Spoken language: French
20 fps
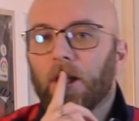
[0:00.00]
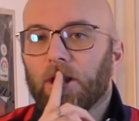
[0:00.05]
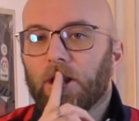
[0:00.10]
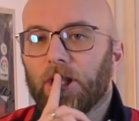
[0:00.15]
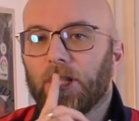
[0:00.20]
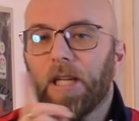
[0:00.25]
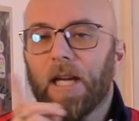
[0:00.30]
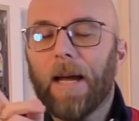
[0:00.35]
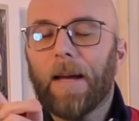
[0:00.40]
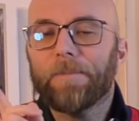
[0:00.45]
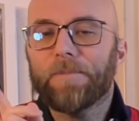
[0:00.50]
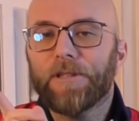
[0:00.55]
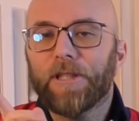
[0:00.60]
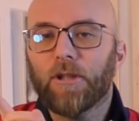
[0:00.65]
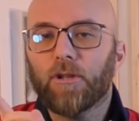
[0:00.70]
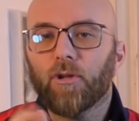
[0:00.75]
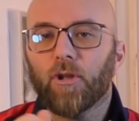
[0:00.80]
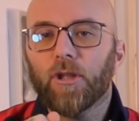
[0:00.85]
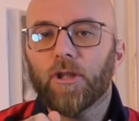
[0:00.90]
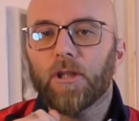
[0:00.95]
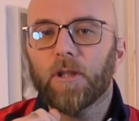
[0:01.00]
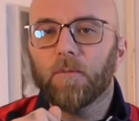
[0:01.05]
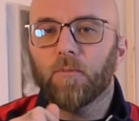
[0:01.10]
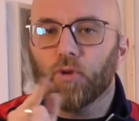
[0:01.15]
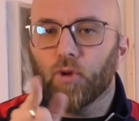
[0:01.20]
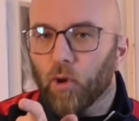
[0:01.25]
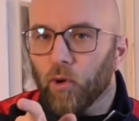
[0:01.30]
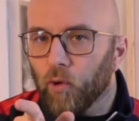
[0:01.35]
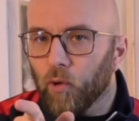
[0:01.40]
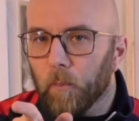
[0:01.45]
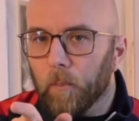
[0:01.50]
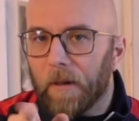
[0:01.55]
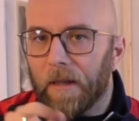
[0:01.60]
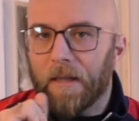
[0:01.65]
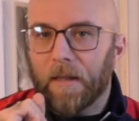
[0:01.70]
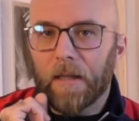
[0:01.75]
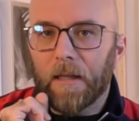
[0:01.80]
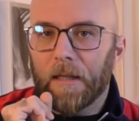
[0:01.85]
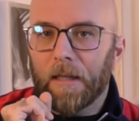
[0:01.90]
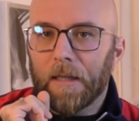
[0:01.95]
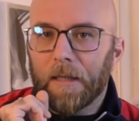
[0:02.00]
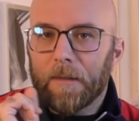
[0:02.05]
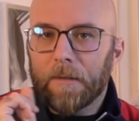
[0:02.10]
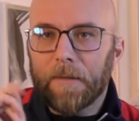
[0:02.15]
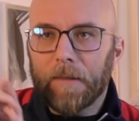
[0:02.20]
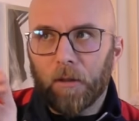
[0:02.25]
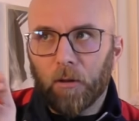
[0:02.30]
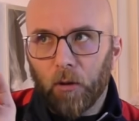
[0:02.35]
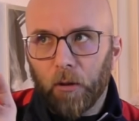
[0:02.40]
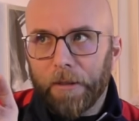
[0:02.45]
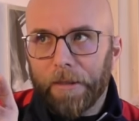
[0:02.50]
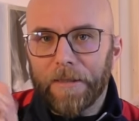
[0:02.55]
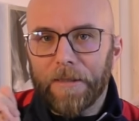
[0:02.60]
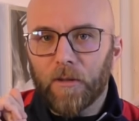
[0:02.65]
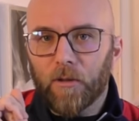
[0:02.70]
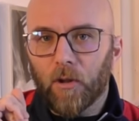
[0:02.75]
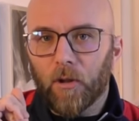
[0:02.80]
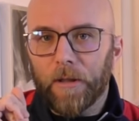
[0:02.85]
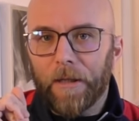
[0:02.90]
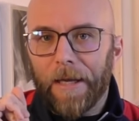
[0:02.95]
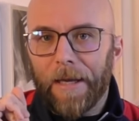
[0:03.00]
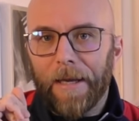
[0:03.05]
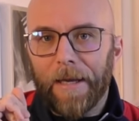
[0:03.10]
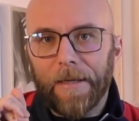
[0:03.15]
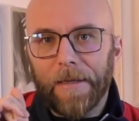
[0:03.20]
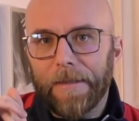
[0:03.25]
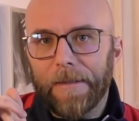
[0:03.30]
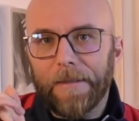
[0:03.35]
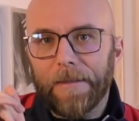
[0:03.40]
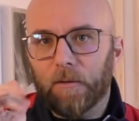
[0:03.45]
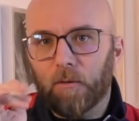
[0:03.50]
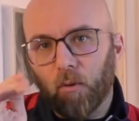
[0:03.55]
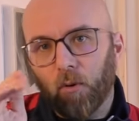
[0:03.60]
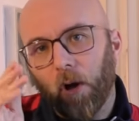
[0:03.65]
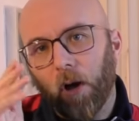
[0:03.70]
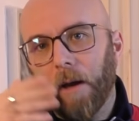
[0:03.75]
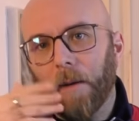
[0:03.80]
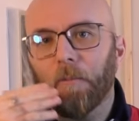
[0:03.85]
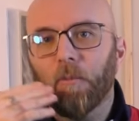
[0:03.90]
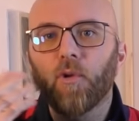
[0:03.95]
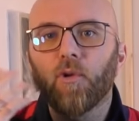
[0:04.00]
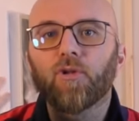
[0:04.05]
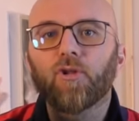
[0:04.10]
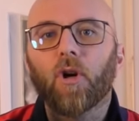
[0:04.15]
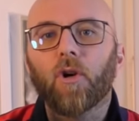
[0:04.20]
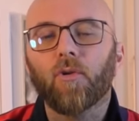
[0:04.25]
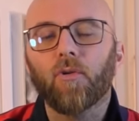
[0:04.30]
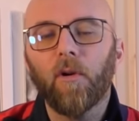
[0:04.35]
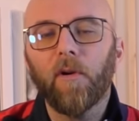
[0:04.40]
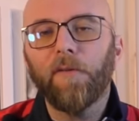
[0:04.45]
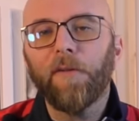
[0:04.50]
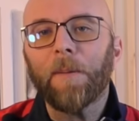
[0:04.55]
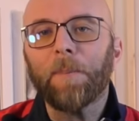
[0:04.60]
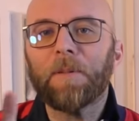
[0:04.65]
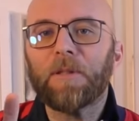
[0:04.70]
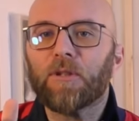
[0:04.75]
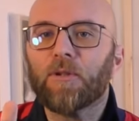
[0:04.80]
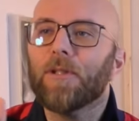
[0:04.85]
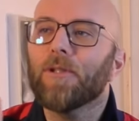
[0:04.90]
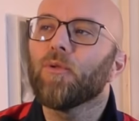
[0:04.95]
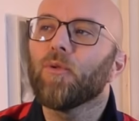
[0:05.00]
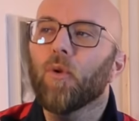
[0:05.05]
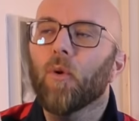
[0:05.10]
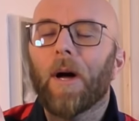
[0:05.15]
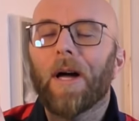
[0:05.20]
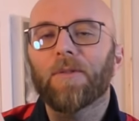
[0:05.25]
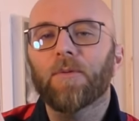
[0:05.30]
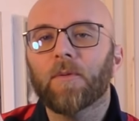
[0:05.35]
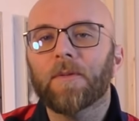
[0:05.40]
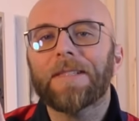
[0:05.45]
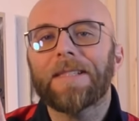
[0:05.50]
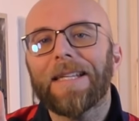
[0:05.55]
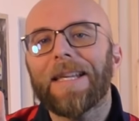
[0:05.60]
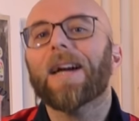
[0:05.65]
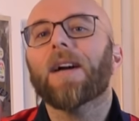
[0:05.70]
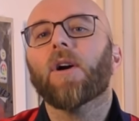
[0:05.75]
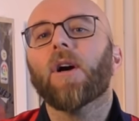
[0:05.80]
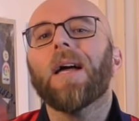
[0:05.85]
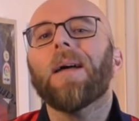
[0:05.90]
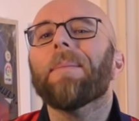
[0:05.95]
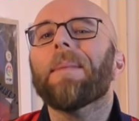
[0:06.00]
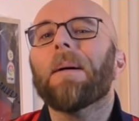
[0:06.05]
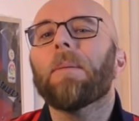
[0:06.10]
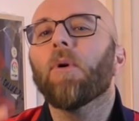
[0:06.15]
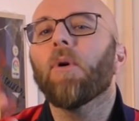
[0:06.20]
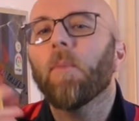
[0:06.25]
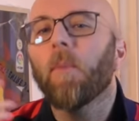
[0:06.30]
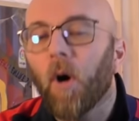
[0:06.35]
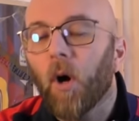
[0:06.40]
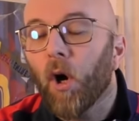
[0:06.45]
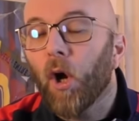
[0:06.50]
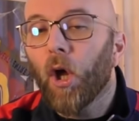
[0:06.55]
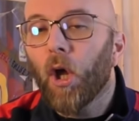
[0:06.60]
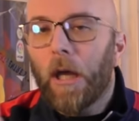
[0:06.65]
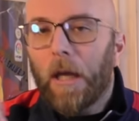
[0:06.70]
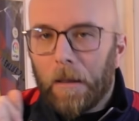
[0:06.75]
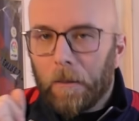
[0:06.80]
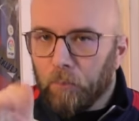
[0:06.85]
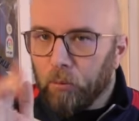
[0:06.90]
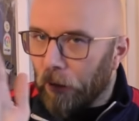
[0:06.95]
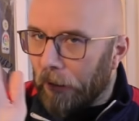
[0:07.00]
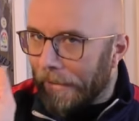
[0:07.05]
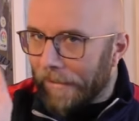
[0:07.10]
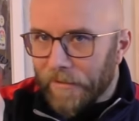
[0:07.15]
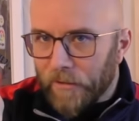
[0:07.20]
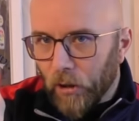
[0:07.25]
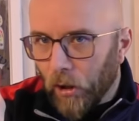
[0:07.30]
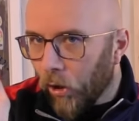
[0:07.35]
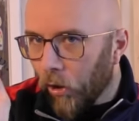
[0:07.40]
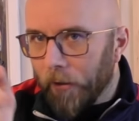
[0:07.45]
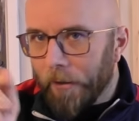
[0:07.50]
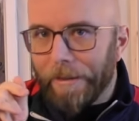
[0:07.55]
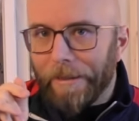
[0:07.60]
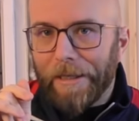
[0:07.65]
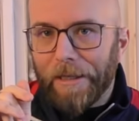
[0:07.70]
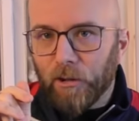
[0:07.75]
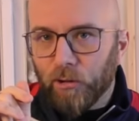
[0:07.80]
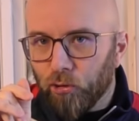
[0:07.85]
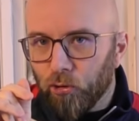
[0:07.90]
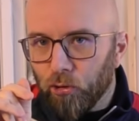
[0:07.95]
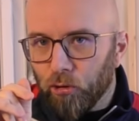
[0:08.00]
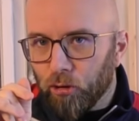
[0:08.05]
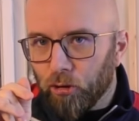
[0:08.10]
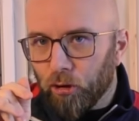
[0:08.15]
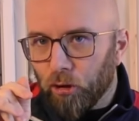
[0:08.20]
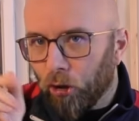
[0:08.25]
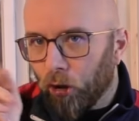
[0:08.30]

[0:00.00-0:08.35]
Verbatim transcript: J'ai un petit truc qui me turlupine. C'est que le questionnaire, ils ont quand même eu le temps de le faire parce qu'ils nous l'ont annoncé il y a quand même un moment. Pour l'instant, il est juste